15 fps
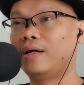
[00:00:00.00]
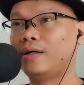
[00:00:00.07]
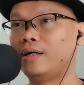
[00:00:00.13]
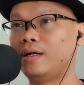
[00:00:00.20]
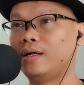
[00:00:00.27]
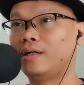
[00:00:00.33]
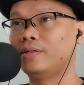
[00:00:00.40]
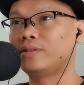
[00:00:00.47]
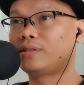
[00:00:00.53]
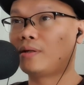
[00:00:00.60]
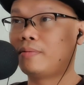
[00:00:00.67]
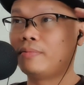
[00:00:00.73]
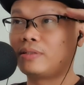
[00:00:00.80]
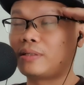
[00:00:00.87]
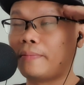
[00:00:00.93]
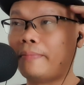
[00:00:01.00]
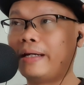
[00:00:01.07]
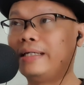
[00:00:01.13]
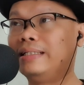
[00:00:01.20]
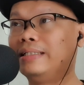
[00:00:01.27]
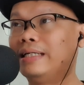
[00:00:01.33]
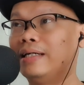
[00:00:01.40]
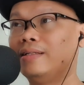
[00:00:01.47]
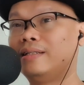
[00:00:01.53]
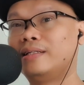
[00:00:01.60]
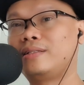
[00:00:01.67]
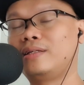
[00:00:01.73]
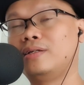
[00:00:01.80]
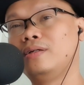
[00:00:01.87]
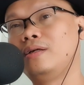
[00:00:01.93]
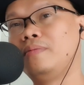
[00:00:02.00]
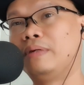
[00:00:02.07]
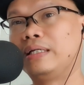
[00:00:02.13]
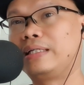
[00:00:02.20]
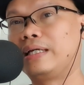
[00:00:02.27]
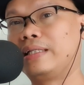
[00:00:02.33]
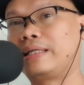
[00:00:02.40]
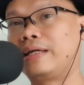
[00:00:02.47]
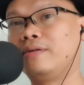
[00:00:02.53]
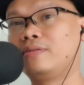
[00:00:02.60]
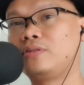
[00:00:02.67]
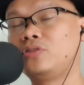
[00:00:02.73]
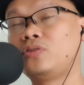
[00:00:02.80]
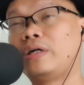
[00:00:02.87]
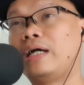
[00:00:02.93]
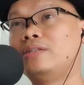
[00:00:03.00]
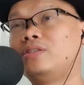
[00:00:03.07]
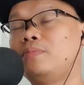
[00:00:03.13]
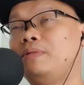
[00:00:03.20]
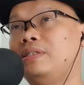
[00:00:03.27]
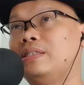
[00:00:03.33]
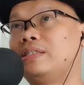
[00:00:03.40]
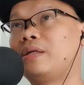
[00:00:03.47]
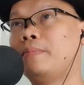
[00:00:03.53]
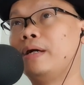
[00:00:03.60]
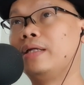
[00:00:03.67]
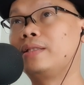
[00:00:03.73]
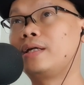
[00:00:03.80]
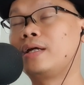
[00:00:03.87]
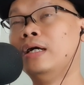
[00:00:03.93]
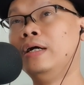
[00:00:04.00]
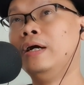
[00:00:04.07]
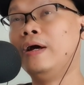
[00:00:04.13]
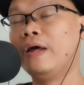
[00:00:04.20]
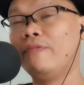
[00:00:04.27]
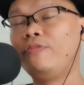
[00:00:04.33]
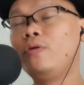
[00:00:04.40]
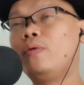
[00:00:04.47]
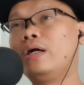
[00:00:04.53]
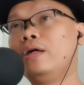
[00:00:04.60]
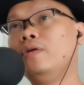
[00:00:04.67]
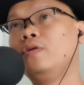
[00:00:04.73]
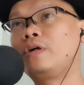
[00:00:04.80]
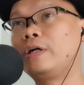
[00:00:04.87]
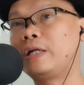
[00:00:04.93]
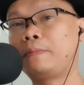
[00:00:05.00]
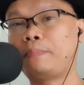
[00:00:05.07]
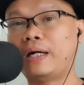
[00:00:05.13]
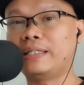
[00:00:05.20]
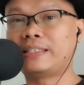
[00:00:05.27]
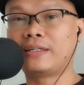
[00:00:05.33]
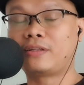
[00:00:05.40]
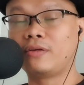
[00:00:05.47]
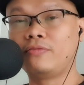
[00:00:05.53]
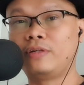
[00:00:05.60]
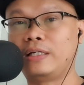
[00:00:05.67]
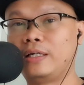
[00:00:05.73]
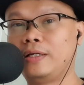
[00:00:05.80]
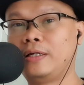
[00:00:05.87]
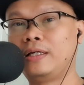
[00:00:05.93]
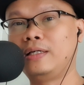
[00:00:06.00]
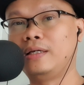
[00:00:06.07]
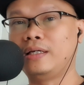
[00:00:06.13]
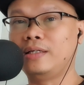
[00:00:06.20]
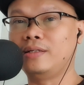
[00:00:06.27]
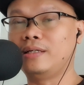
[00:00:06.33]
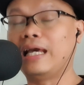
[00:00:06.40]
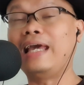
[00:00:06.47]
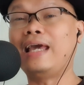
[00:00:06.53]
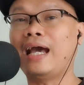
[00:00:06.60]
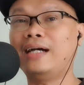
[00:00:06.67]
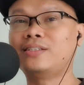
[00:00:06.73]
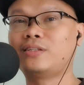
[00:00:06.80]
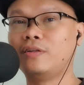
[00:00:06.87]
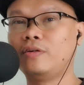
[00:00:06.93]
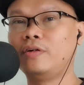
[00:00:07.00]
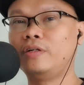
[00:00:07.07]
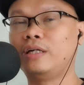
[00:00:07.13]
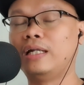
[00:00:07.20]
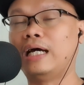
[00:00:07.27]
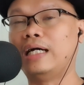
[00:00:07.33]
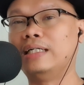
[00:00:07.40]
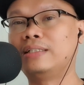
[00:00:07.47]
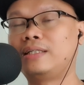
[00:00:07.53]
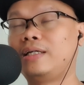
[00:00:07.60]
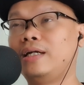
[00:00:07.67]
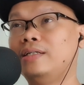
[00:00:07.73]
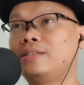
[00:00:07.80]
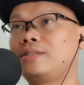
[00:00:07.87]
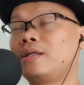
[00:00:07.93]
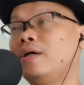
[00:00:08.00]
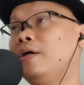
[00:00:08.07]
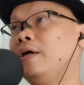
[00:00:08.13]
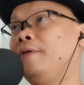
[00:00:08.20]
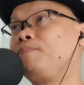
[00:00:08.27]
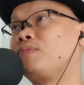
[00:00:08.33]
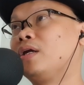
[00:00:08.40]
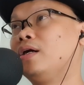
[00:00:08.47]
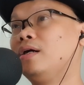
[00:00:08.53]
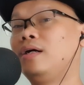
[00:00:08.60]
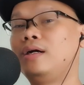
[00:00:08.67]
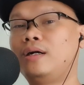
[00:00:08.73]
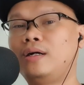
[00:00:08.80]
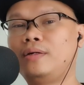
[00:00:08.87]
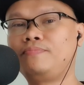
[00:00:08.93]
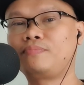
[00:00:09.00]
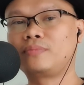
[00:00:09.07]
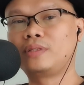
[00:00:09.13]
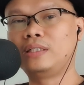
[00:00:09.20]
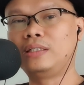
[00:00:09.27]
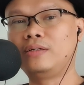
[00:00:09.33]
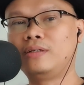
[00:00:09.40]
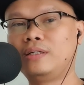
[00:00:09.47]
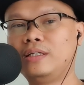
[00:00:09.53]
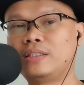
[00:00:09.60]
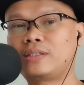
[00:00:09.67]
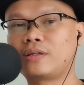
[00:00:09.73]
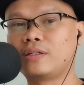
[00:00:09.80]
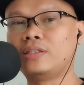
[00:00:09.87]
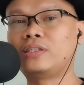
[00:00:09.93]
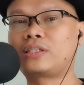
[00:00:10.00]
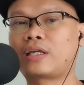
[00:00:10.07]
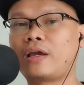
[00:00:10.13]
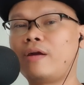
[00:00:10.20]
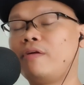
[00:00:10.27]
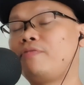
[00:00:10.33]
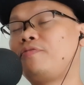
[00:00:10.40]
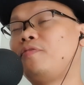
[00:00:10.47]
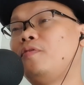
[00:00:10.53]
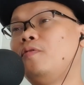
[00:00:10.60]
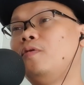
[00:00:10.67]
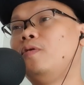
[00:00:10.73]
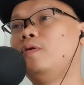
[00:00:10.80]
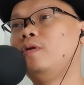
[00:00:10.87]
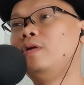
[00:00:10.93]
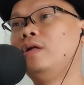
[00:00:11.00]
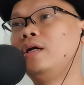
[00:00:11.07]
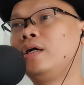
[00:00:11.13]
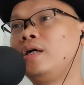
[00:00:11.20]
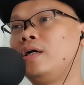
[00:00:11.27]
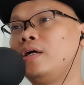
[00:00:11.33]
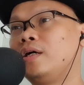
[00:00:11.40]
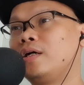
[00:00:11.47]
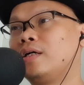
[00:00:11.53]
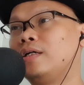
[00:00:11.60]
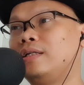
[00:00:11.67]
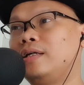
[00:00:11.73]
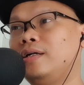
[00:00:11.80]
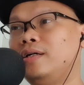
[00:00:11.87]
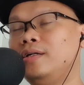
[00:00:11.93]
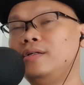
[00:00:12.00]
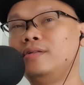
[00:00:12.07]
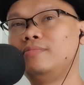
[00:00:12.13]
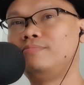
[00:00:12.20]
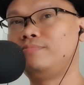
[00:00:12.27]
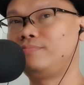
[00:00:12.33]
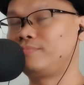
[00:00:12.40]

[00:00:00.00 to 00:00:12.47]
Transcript: uh, sa sa mind niya that uh, he might get countered so it has to be systematic. If you want to look at it positively, he he, he has learned a lot. He has uh, you know, he's he's careful and he